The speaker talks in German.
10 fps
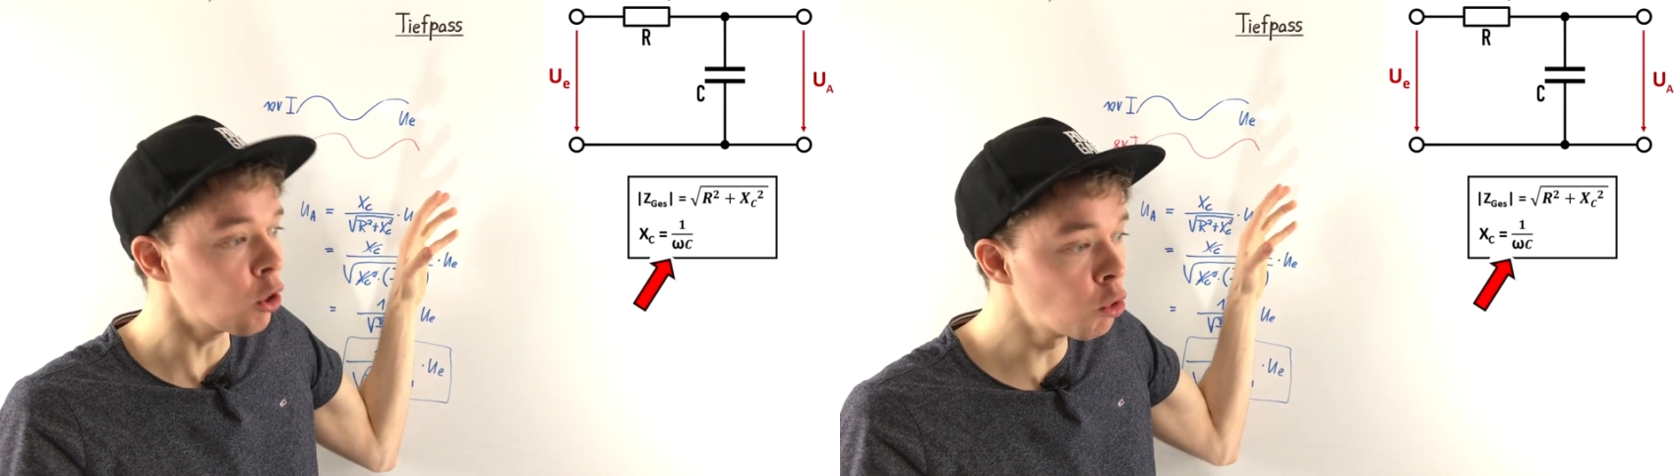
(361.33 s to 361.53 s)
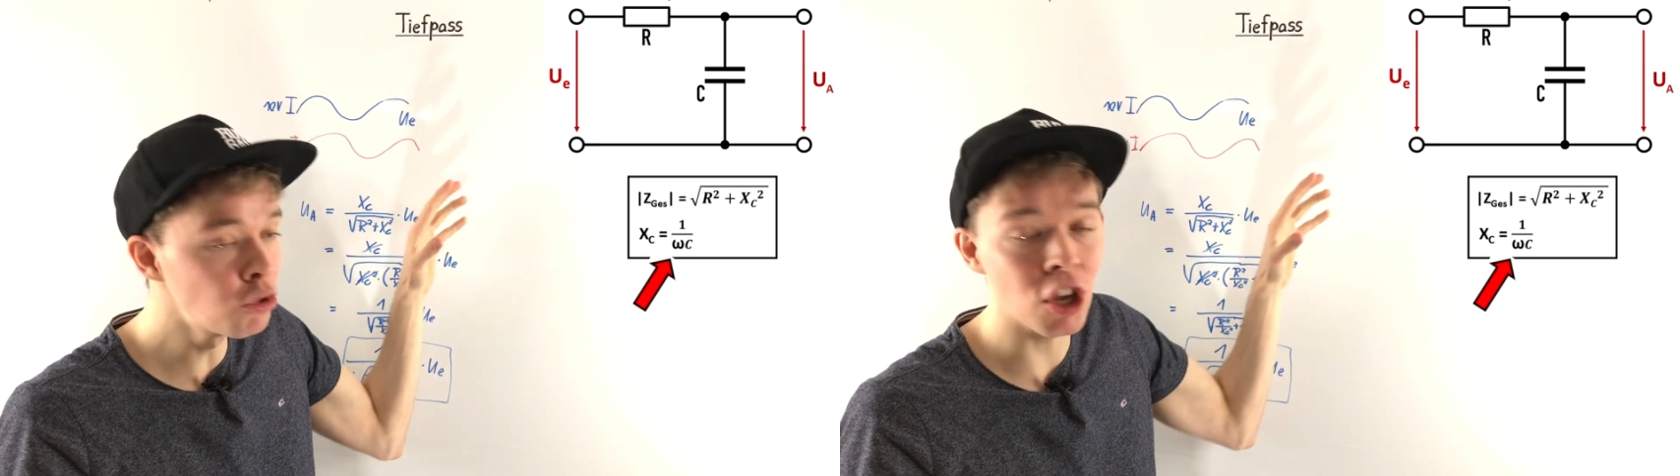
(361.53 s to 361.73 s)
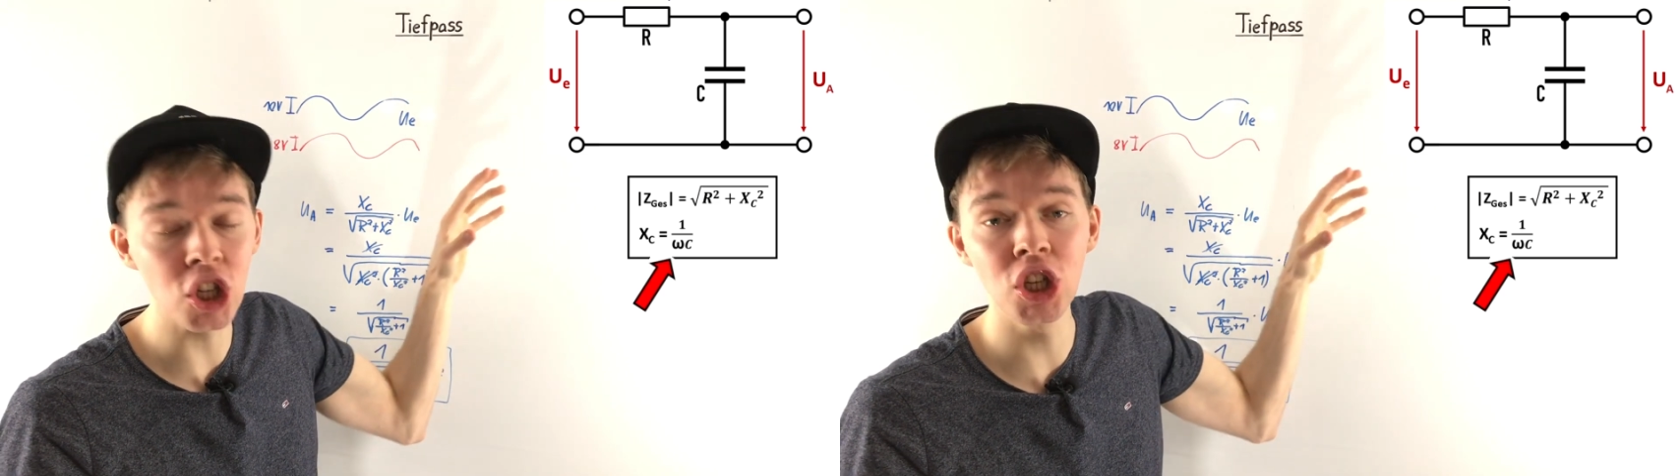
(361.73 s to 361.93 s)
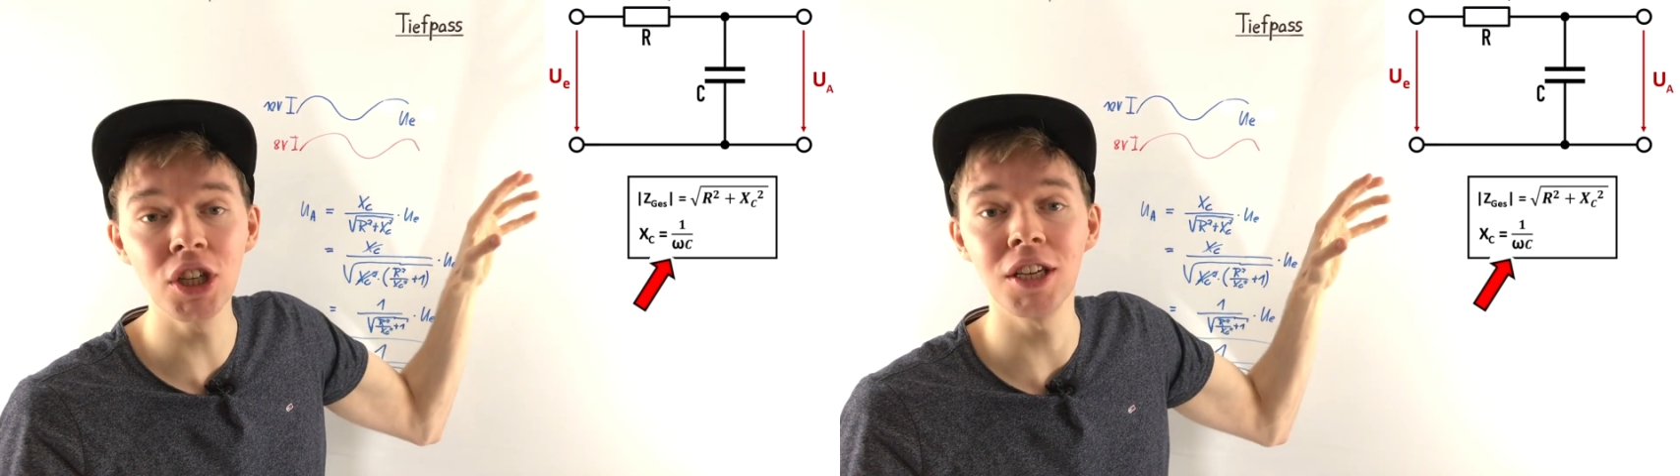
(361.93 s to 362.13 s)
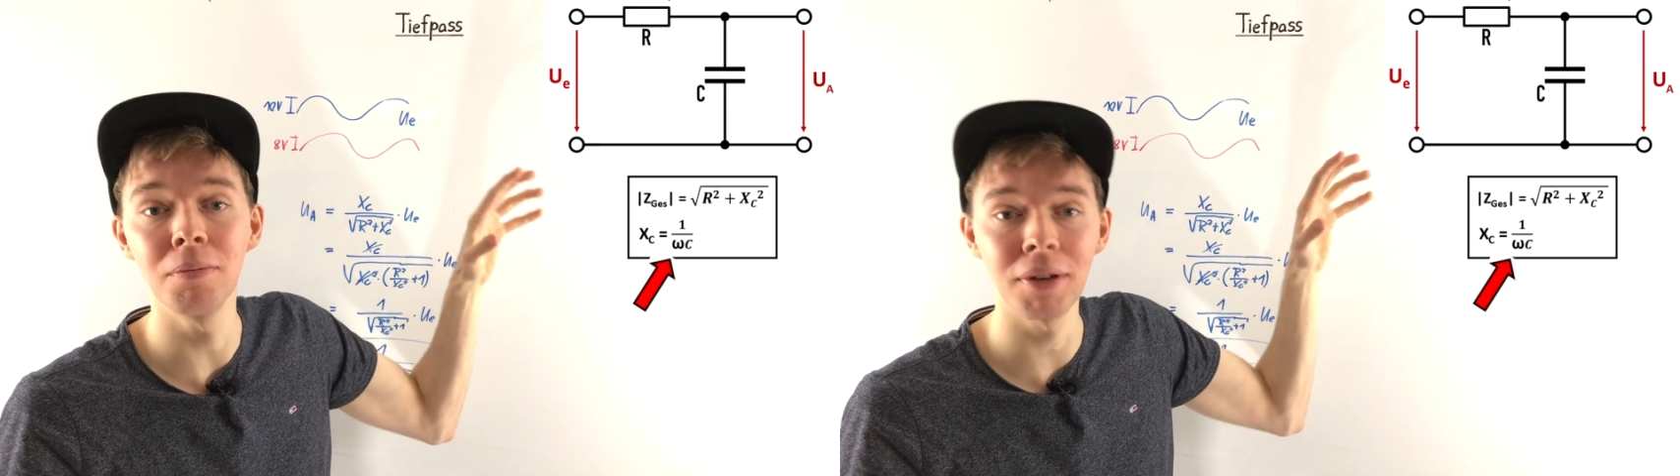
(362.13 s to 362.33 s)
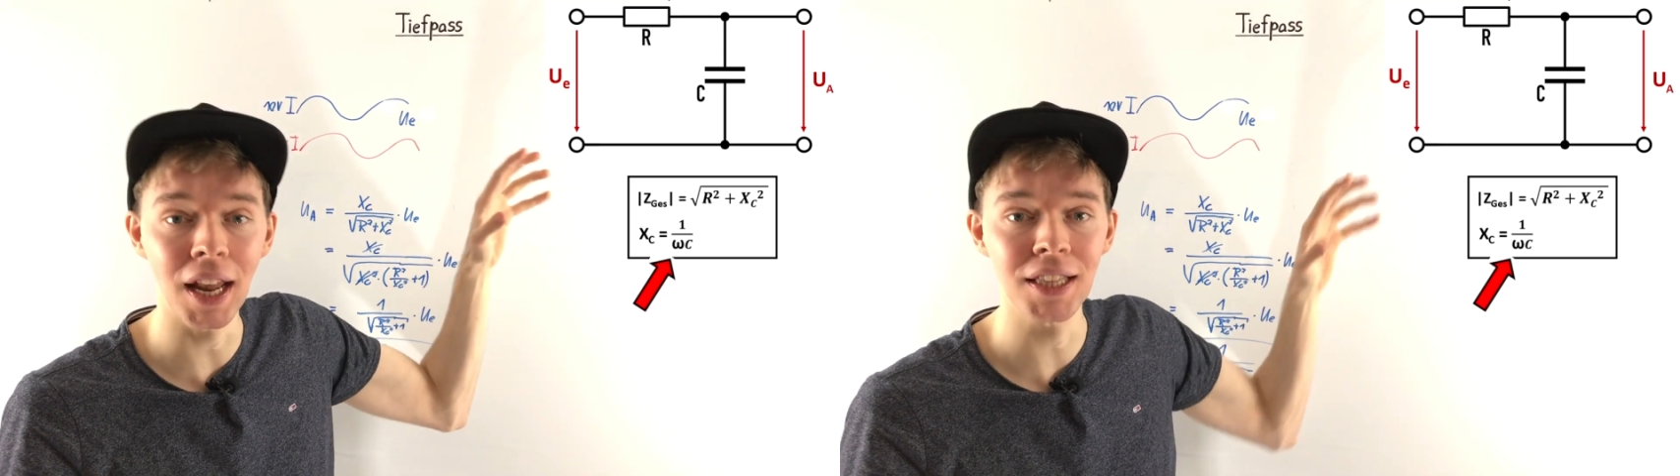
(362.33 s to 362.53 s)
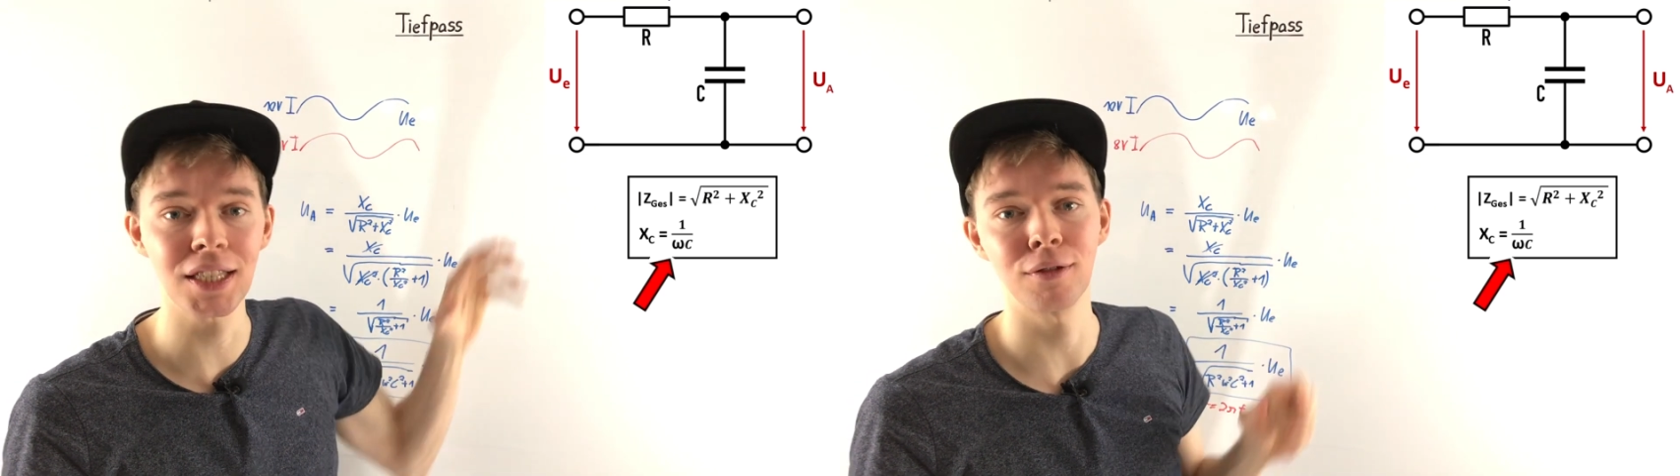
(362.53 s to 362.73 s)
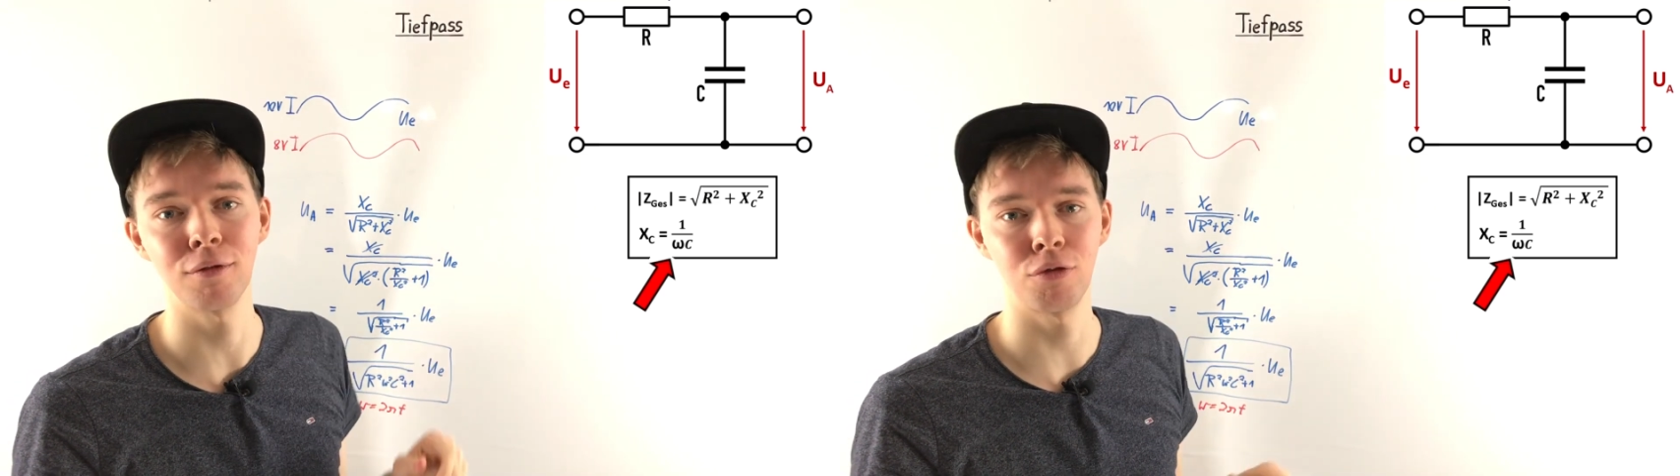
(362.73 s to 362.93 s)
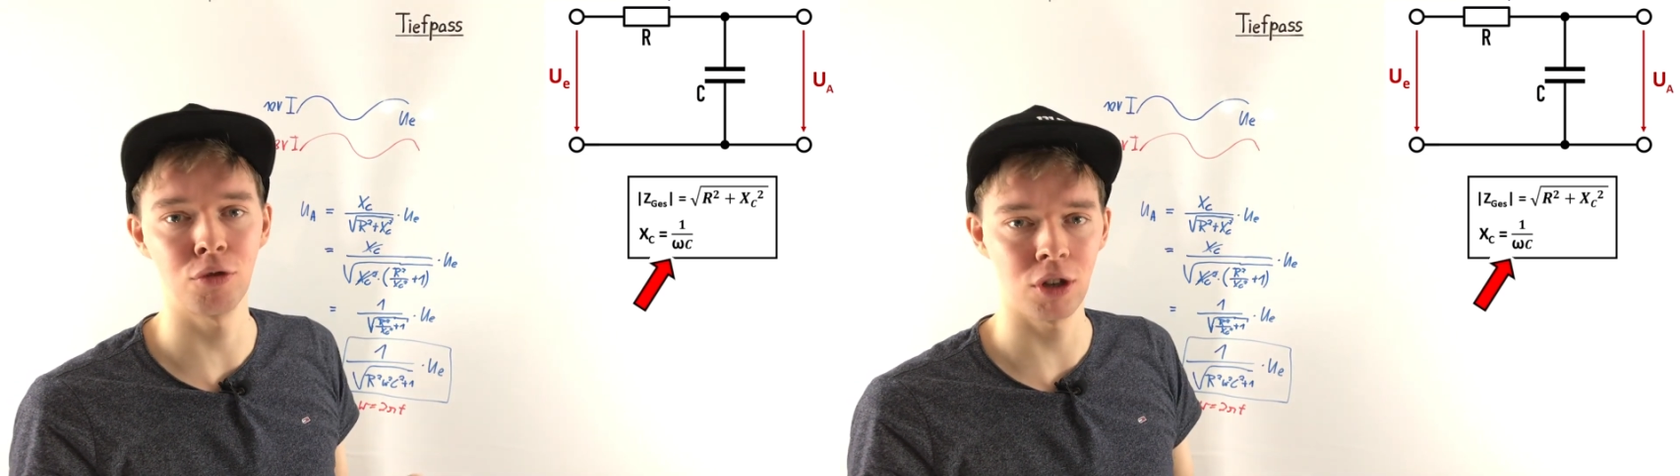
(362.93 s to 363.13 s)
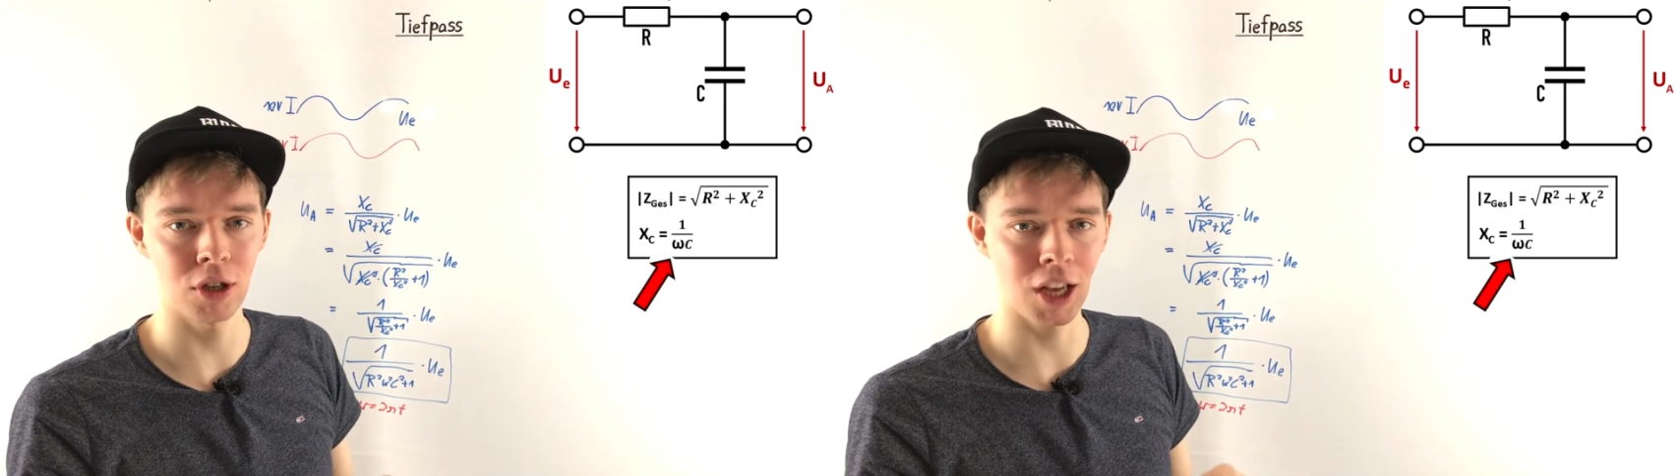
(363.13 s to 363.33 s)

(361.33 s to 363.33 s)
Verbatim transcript: unterschiedliche Impedanzen für die